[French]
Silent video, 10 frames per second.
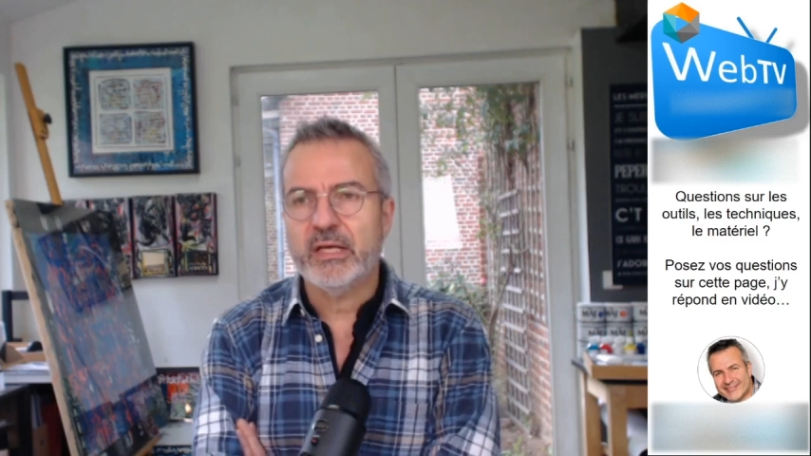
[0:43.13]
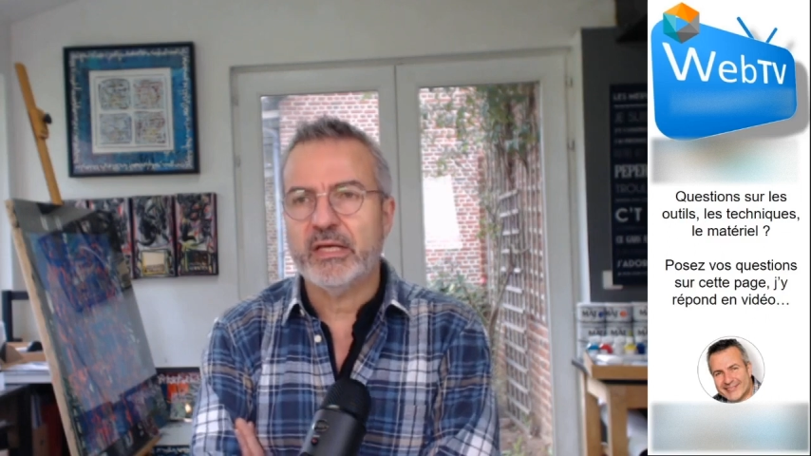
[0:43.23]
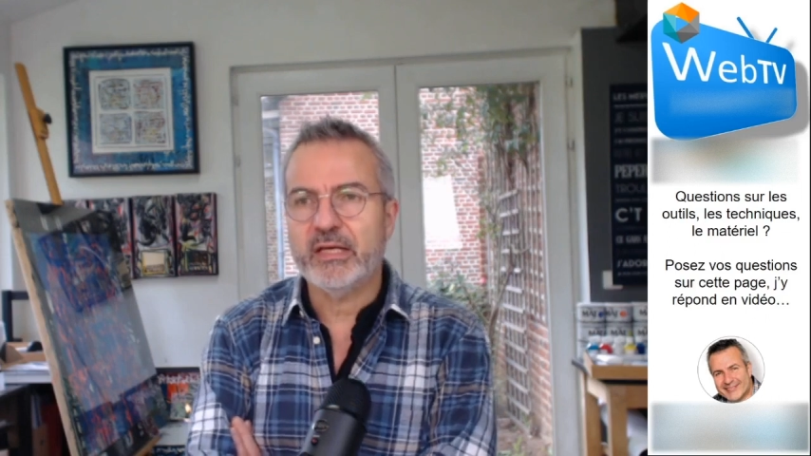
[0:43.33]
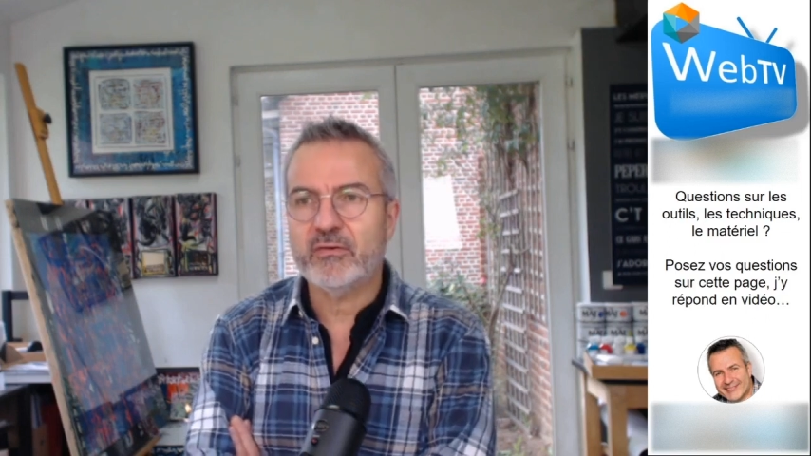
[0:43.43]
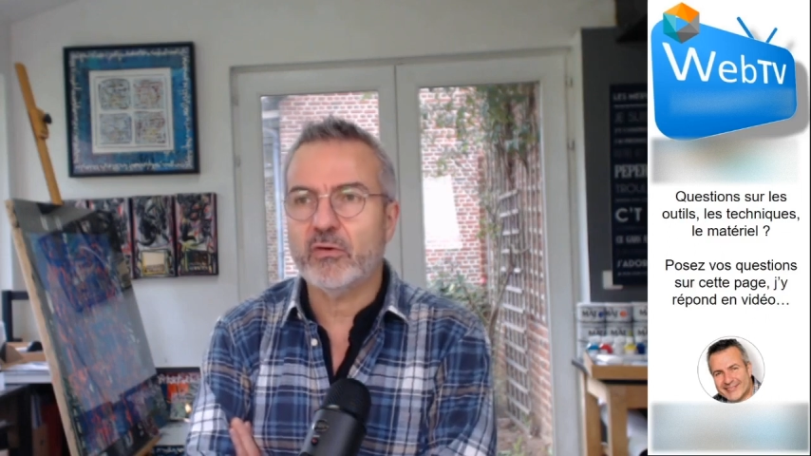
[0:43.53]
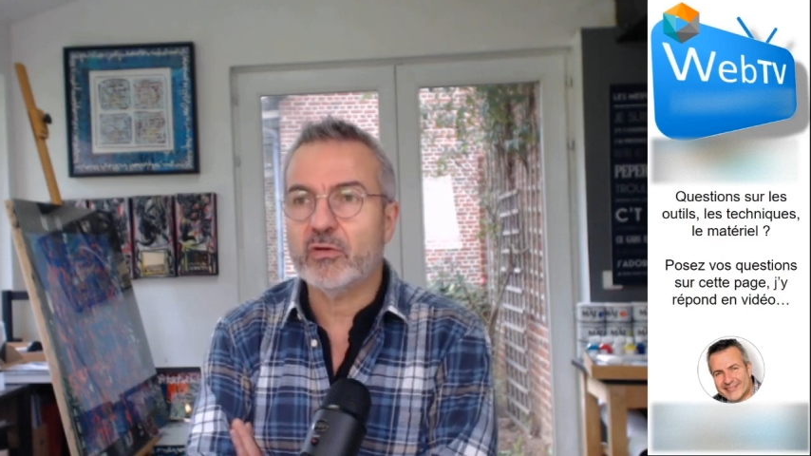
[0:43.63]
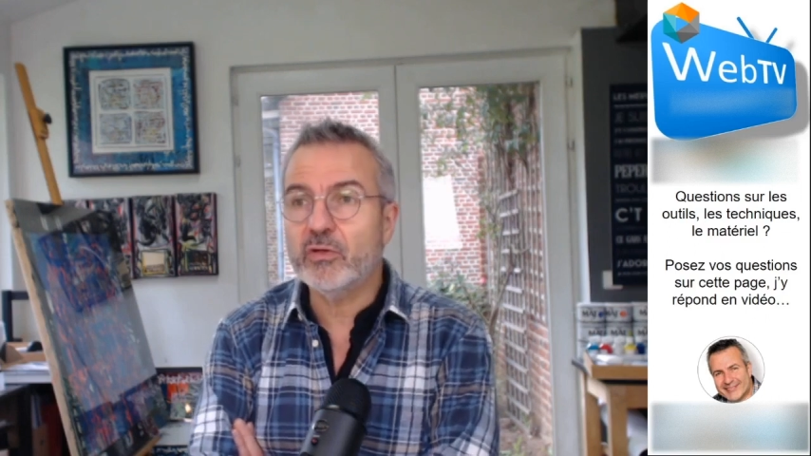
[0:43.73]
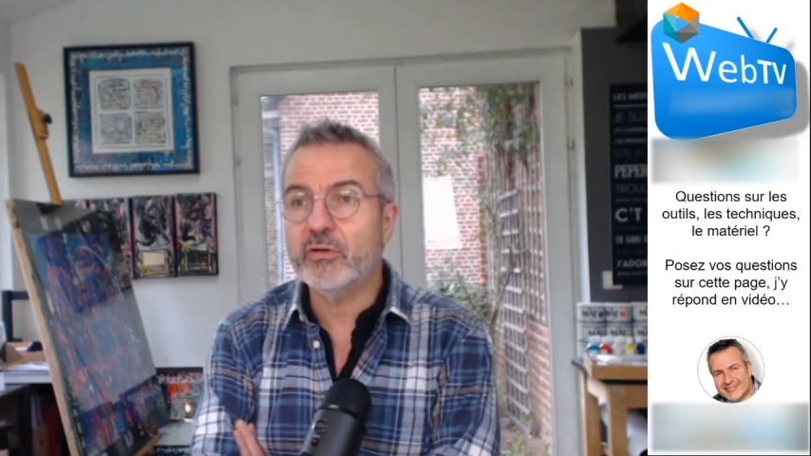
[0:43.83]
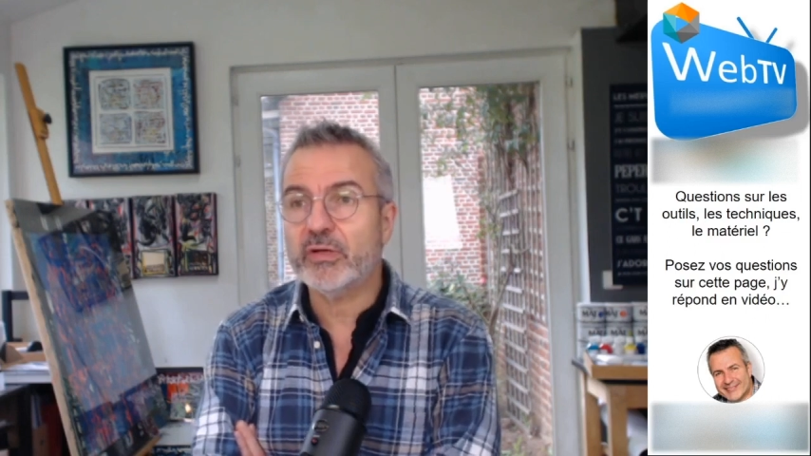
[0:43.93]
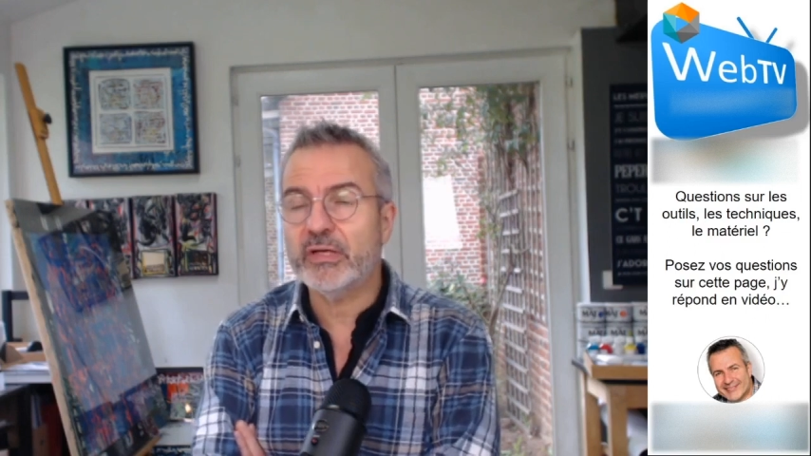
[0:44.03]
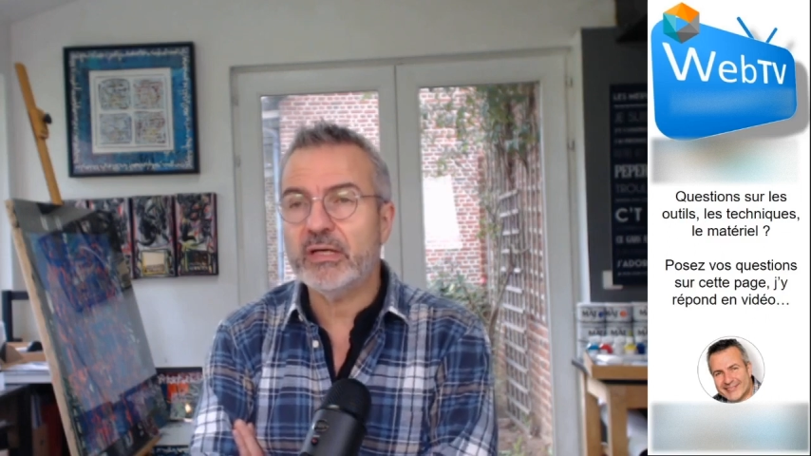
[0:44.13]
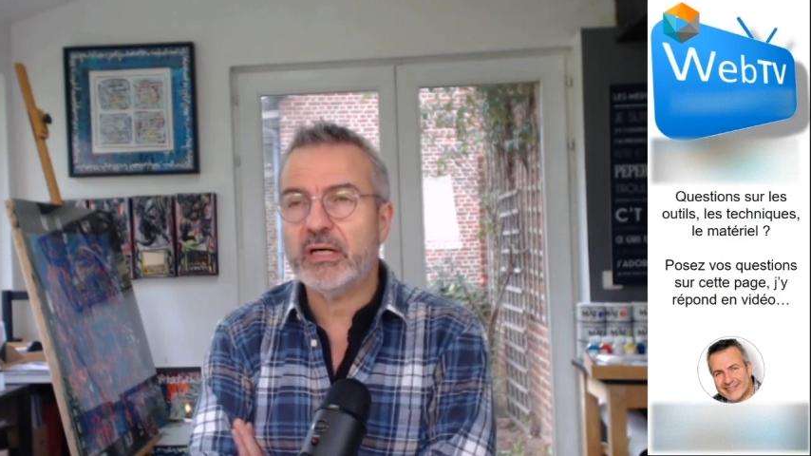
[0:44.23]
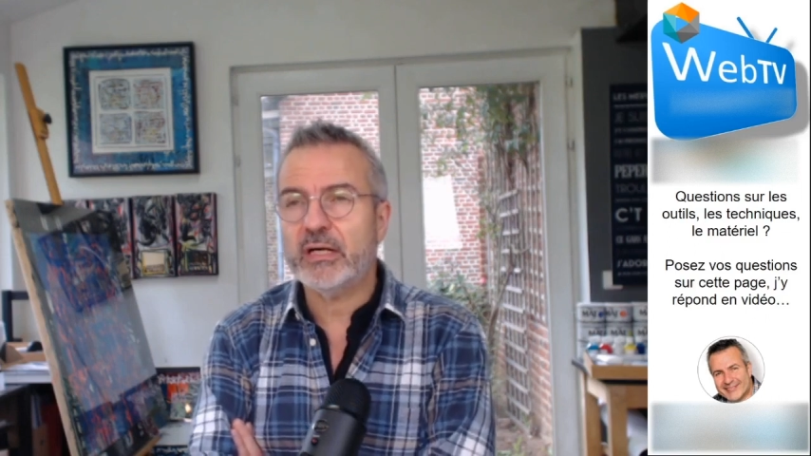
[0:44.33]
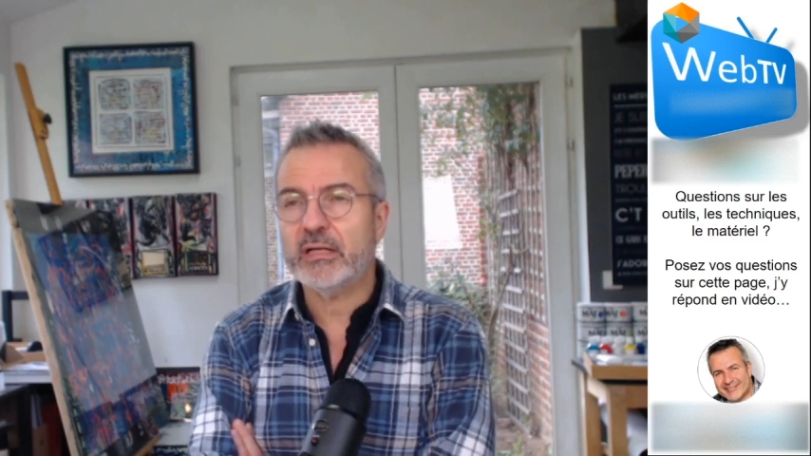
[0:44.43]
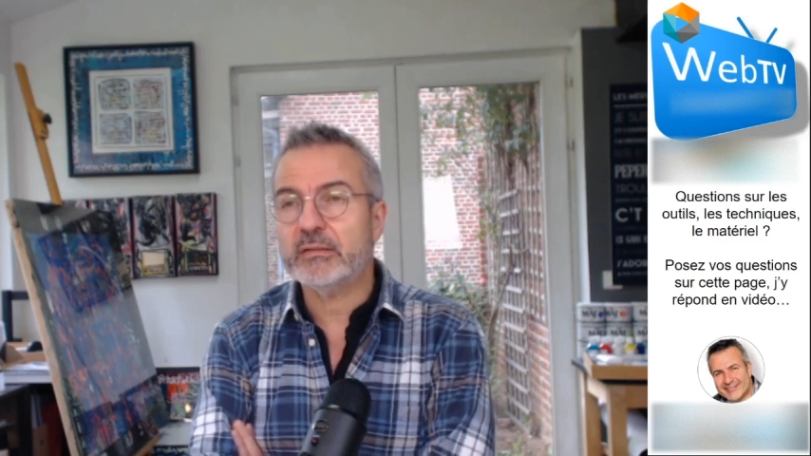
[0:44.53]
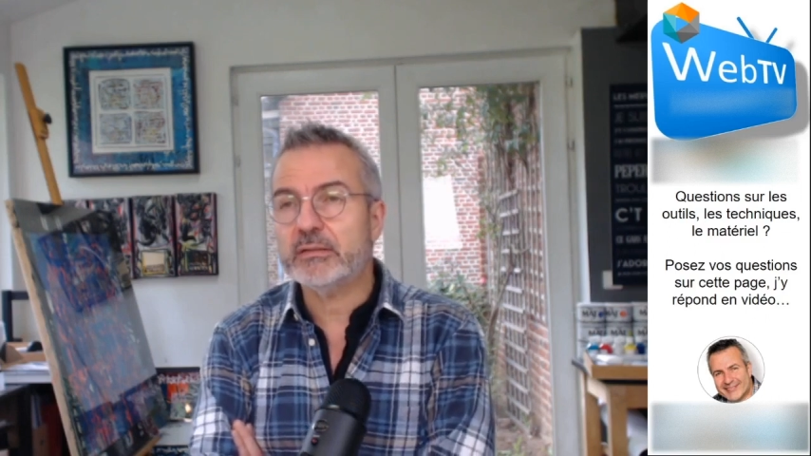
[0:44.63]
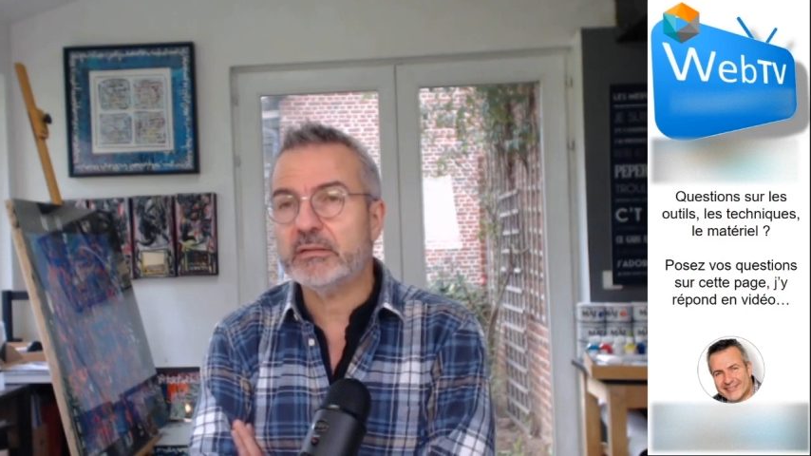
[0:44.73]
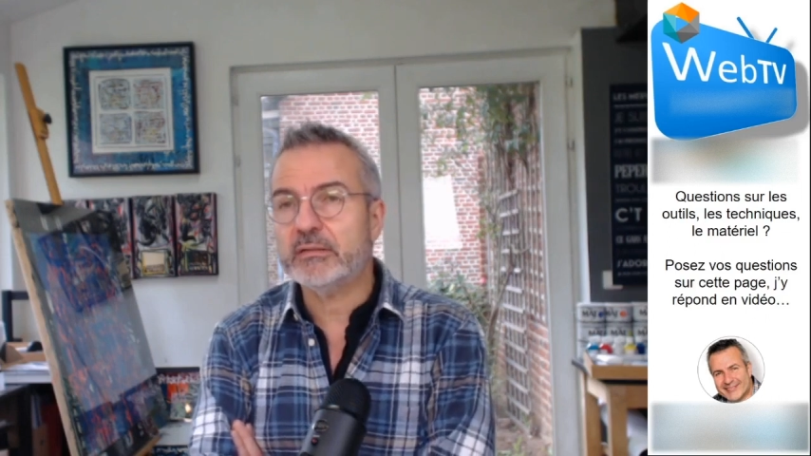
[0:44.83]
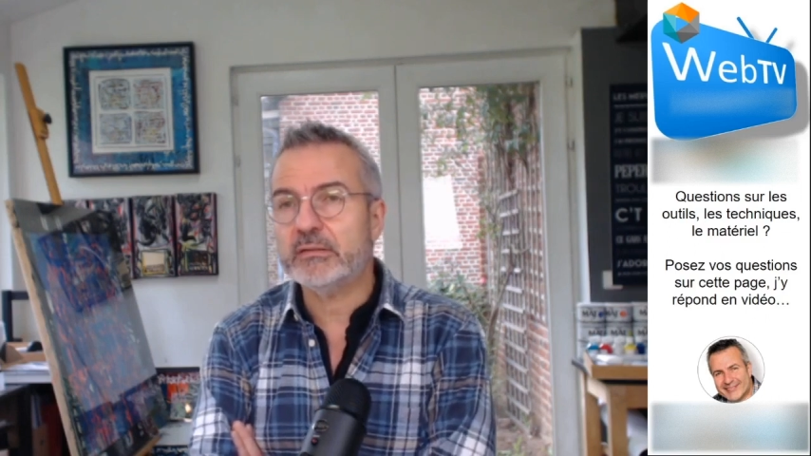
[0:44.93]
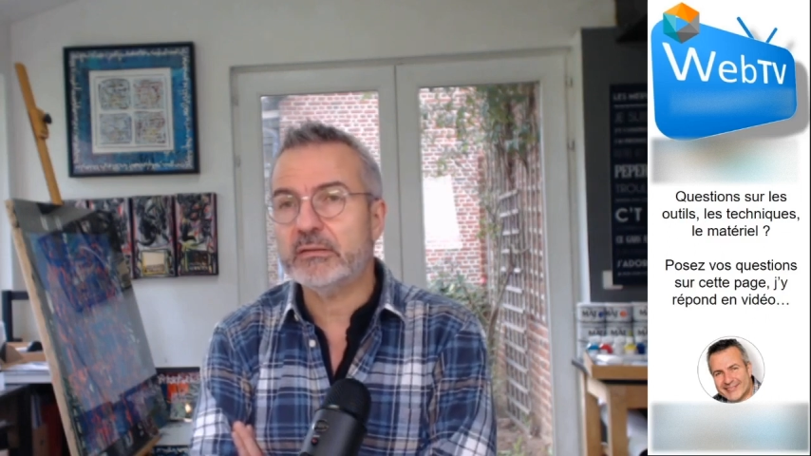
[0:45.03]
et étant colorées,
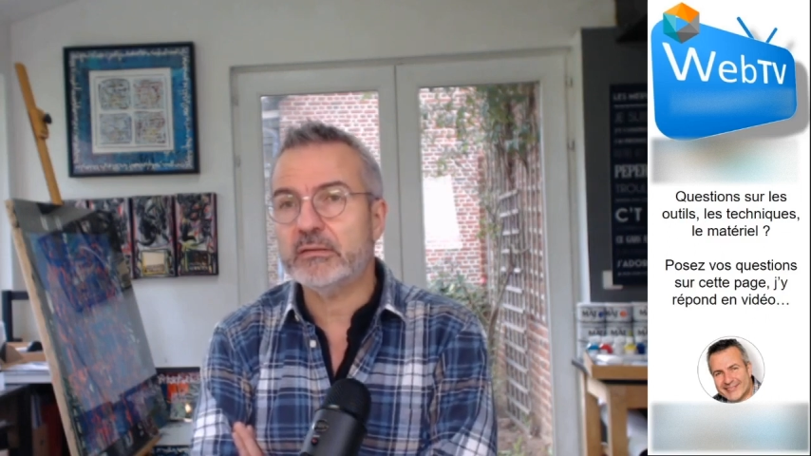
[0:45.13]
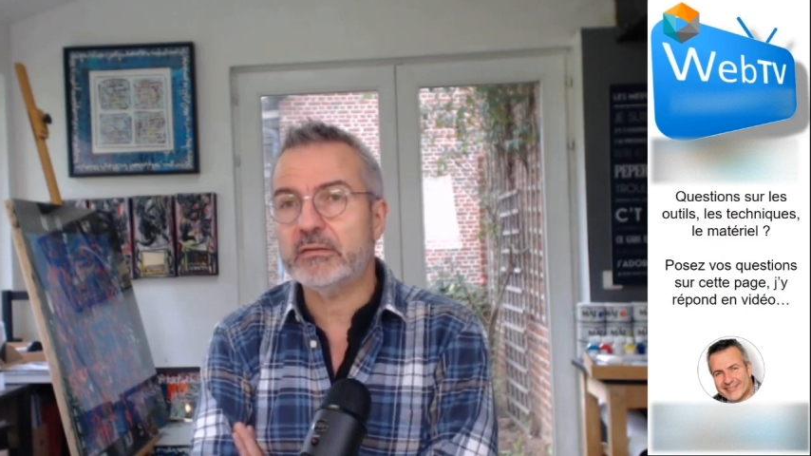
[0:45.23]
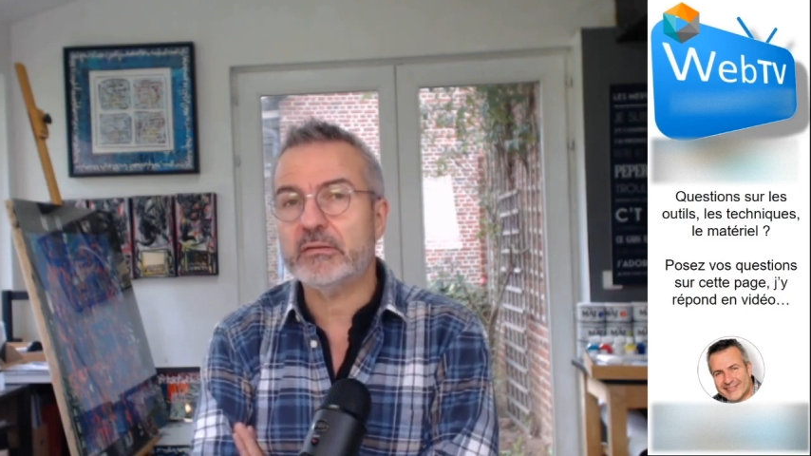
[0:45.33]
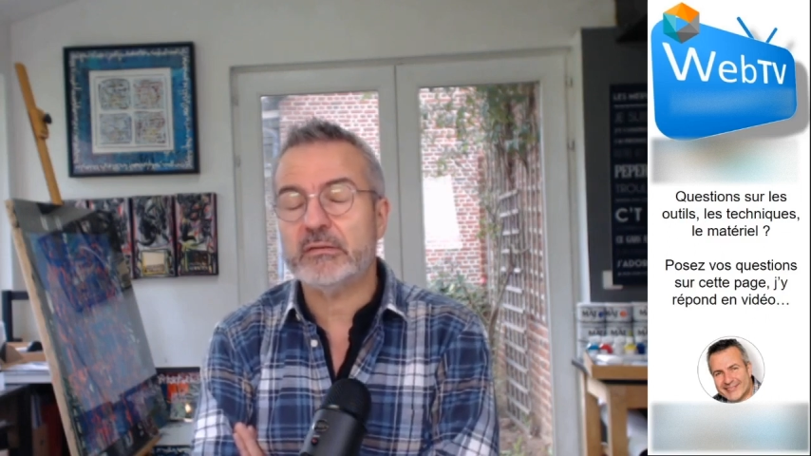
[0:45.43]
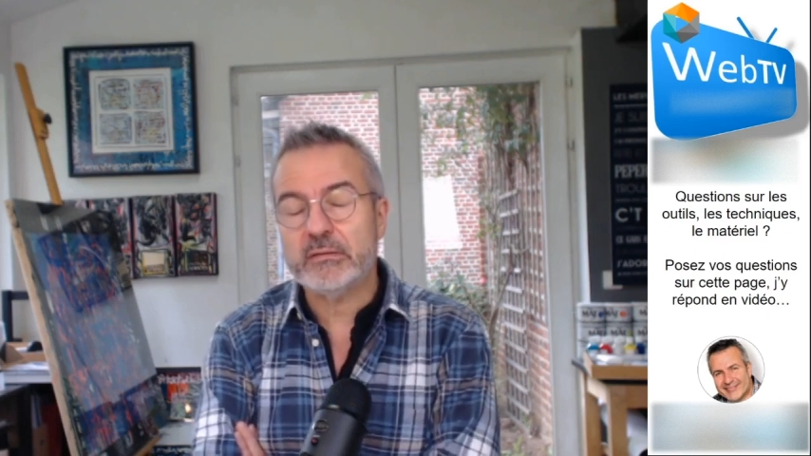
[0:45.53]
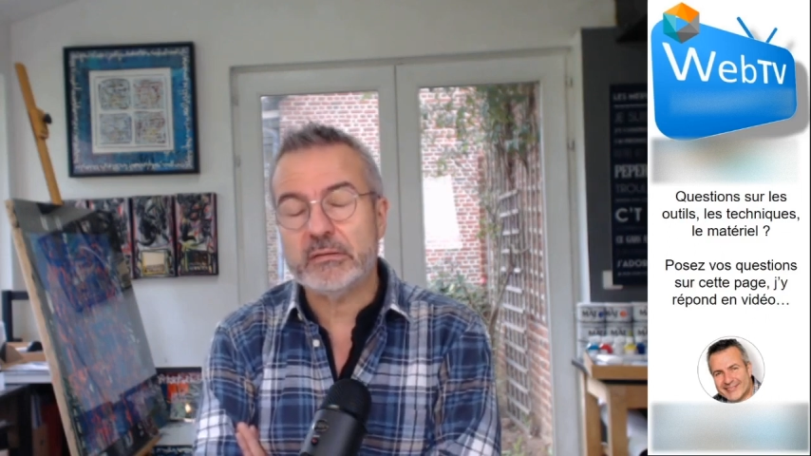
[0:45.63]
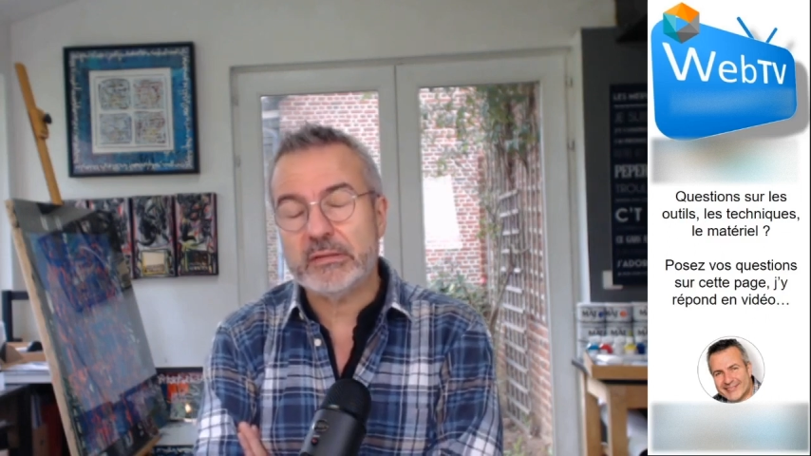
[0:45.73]
euh,